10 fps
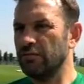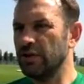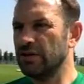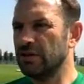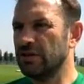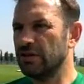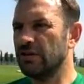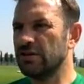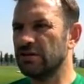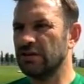bir iki
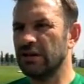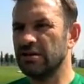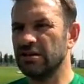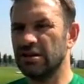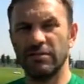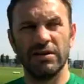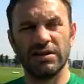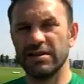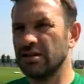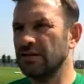maç en az iki maç
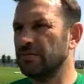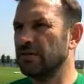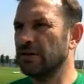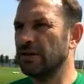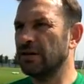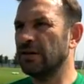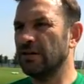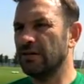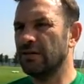kazanıp ee, e,